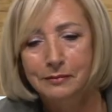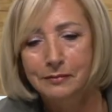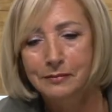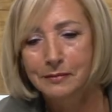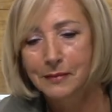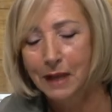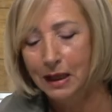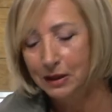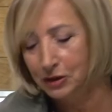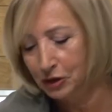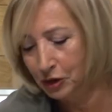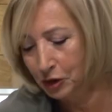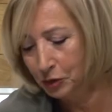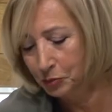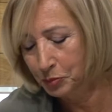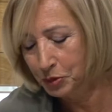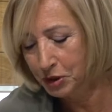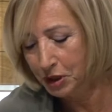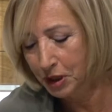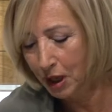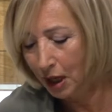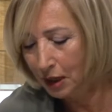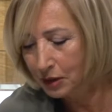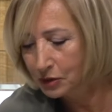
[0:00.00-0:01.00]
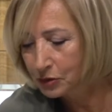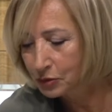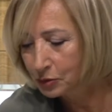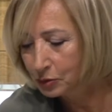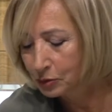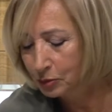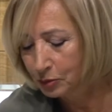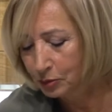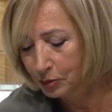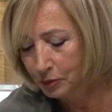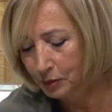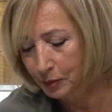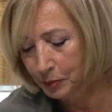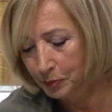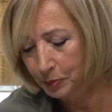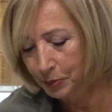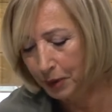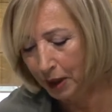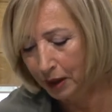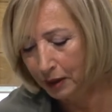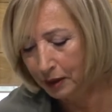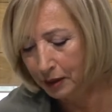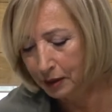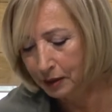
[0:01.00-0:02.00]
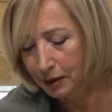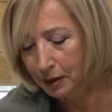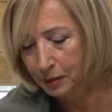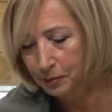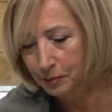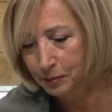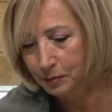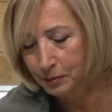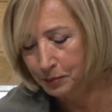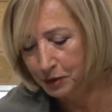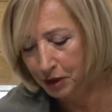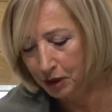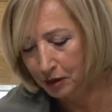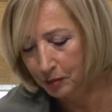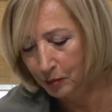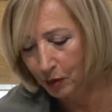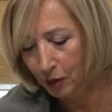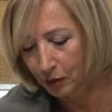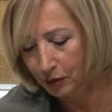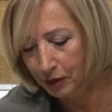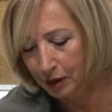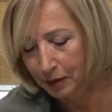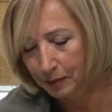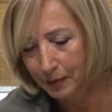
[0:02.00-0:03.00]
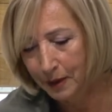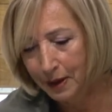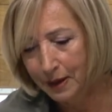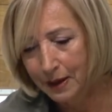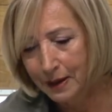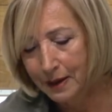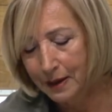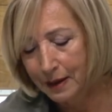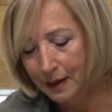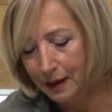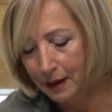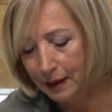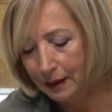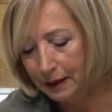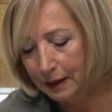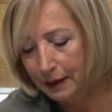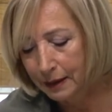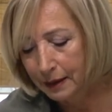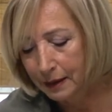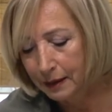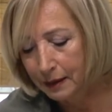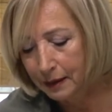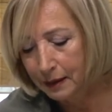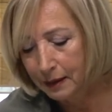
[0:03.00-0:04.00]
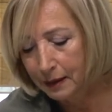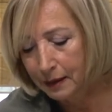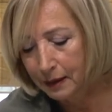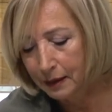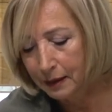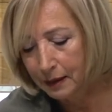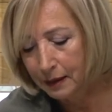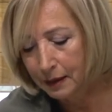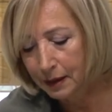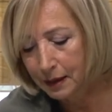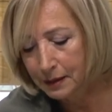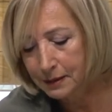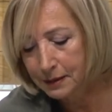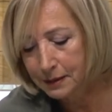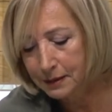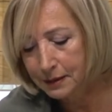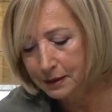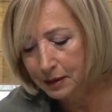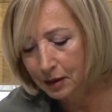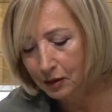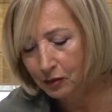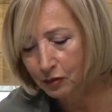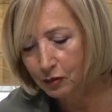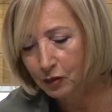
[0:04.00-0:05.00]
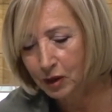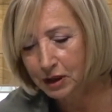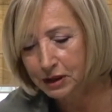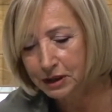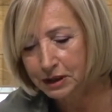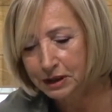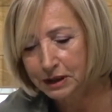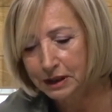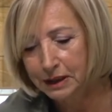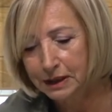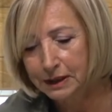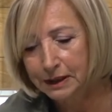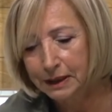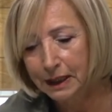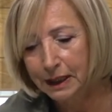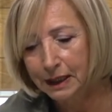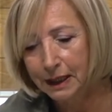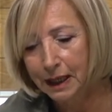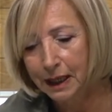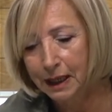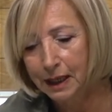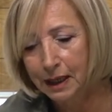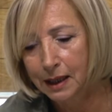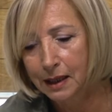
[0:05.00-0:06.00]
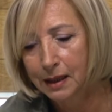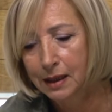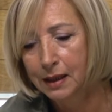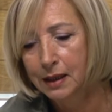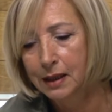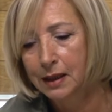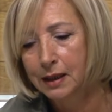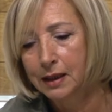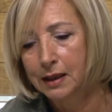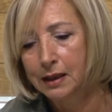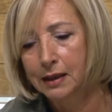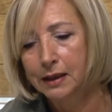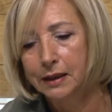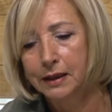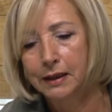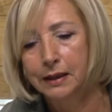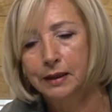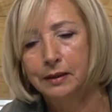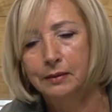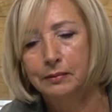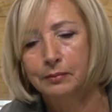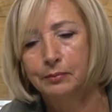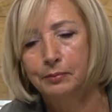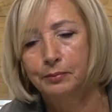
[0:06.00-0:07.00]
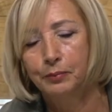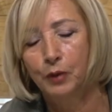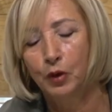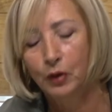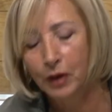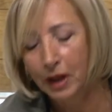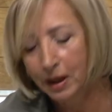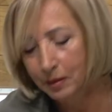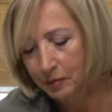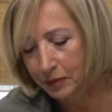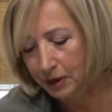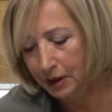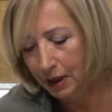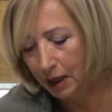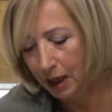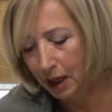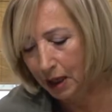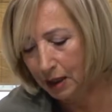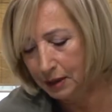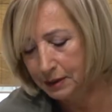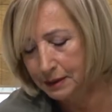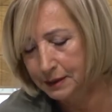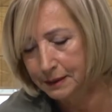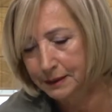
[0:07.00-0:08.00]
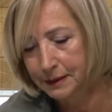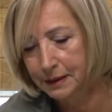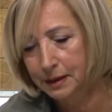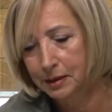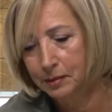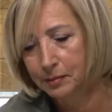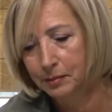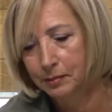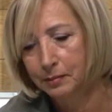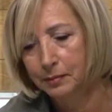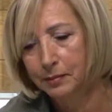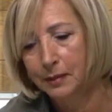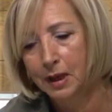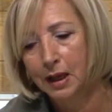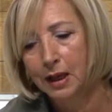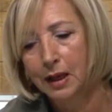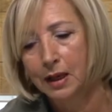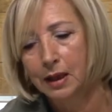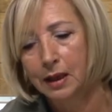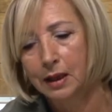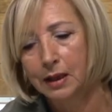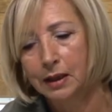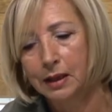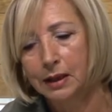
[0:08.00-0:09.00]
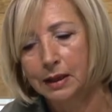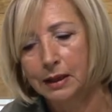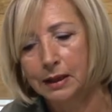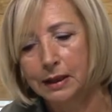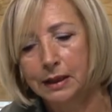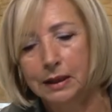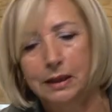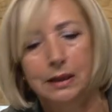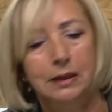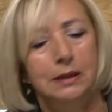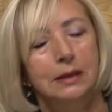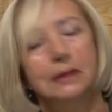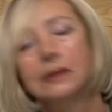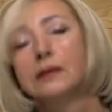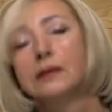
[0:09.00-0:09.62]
naszych przyjaciół pięknym przedmiotem. Ale jest to właśnie taka y, polemika z tym, y,